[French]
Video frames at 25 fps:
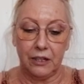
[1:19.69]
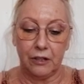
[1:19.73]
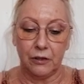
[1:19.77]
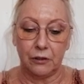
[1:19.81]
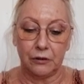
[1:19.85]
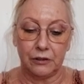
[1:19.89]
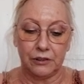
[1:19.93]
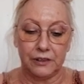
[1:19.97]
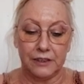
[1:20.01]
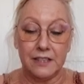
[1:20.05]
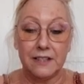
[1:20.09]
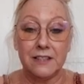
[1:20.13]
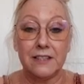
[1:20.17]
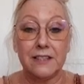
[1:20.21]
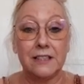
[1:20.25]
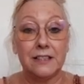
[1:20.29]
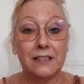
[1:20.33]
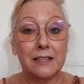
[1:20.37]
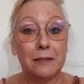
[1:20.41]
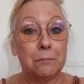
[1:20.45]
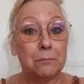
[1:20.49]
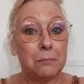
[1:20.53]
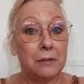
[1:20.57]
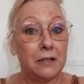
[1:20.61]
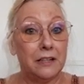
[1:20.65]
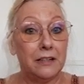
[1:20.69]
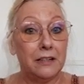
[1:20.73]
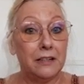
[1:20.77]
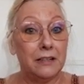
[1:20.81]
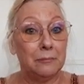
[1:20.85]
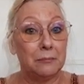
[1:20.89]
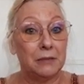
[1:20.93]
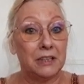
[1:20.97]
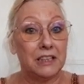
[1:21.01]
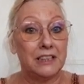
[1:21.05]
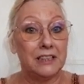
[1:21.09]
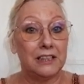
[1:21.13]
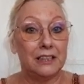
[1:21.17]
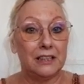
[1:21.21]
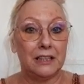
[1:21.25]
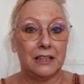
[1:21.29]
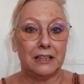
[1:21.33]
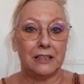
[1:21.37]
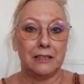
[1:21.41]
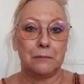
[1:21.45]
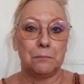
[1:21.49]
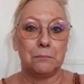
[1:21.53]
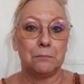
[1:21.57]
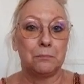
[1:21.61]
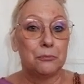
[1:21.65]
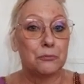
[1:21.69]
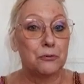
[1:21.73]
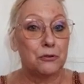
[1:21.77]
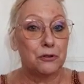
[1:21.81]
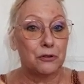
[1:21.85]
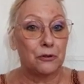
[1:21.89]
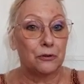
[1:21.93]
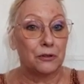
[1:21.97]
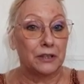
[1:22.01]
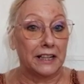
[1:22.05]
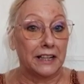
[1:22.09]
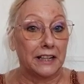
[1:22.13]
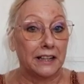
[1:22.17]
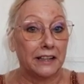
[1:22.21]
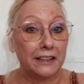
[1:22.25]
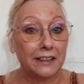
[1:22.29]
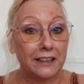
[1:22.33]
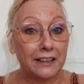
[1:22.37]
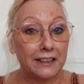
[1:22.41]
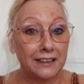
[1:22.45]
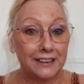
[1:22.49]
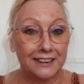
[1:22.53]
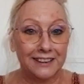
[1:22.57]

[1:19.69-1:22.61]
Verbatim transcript: Alors n'hésitez pas, mettez un pouce en l'air,